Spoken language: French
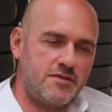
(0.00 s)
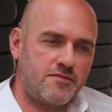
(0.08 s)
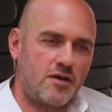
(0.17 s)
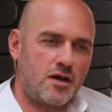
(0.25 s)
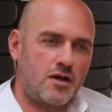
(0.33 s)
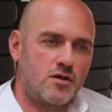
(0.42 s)
qui
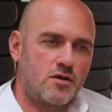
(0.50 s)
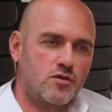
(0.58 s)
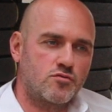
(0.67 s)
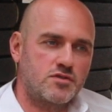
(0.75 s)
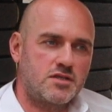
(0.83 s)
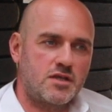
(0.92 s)
va
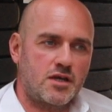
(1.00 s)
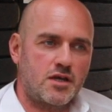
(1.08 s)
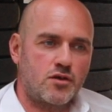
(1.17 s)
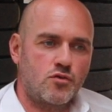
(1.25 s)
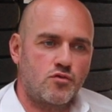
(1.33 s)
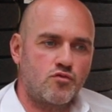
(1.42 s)

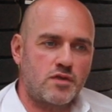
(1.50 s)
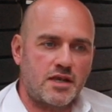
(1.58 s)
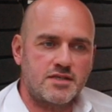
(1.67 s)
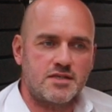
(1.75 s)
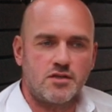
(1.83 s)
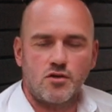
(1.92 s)
considérer que tout
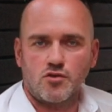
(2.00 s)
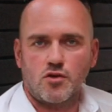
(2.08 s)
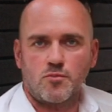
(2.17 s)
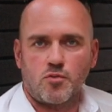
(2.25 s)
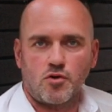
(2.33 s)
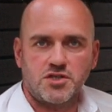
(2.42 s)
accident
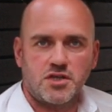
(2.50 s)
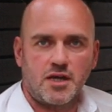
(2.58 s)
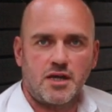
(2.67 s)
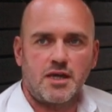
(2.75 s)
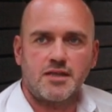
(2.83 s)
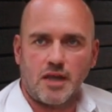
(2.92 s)
dans le
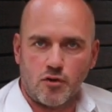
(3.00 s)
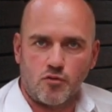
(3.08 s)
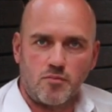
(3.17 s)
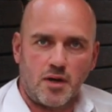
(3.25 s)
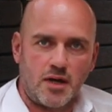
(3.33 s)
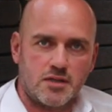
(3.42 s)
projet est à
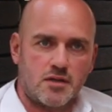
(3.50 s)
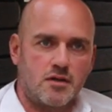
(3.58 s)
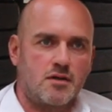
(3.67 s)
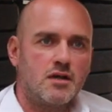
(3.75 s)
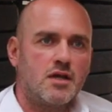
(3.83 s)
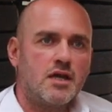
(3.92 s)

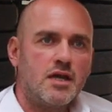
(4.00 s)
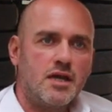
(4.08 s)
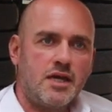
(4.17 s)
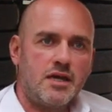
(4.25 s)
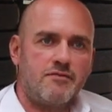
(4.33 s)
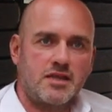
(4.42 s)
combattre
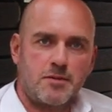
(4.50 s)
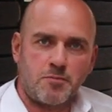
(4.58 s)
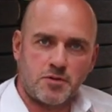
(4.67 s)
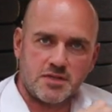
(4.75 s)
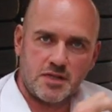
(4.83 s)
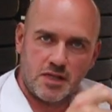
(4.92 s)
et va
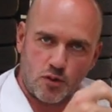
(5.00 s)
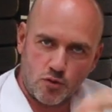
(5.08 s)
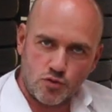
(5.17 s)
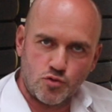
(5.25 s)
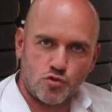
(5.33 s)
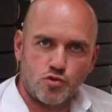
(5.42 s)
dépenser des
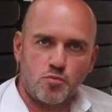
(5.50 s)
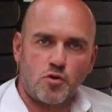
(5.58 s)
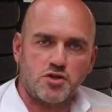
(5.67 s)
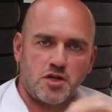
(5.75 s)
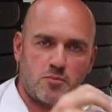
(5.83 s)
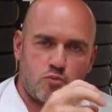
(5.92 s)
ressources du
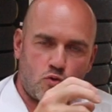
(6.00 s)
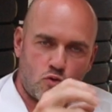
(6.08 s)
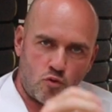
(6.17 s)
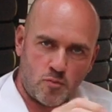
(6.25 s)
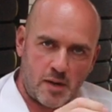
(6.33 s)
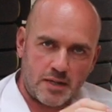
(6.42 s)
projet pour
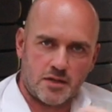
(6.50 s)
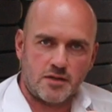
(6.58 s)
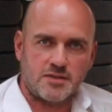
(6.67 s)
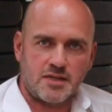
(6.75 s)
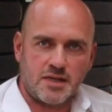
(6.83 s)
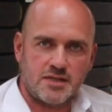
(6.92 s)

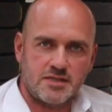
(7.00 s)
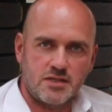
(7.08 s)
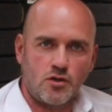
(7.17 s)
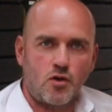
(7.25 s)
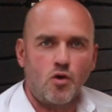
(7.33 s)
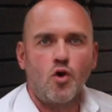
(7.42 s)
combattre cet
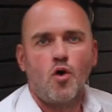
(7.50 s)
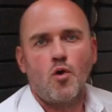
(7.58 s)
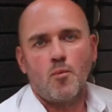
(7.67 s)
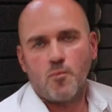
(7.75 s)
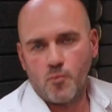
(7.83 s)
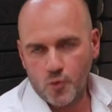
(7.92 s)
accident
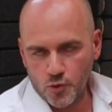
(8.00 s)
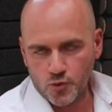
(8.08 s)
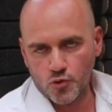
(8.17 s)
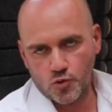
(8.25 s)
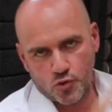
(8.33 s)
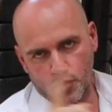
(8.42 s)

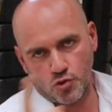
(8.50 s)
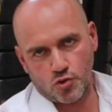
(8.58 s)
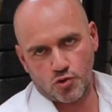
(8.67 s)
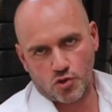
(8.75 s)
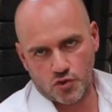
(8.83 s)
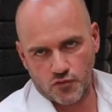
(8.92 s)
plutôt que de
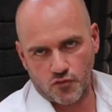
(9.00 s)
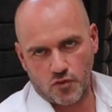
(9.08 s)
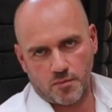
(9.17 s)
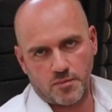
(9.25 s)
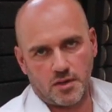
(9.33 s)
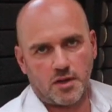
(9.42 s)
le
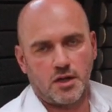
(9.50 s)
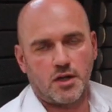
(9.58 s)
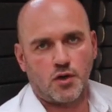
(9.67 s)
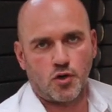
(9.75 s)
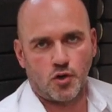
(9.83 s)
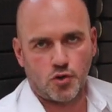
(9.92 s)

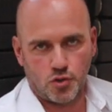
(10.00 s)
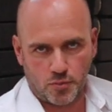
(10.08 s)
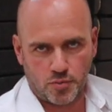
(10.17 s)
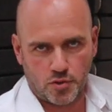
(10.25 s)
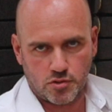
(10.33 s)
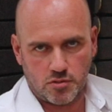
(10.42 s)
transformer en
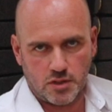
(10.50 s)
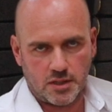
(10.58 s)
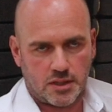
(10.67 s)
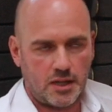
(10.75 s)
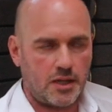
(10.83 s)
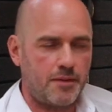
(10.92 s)

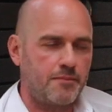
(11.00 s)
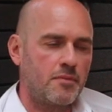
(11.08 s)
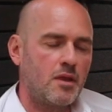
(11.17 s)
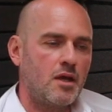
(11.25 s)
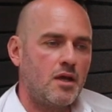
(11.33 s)
opportunité,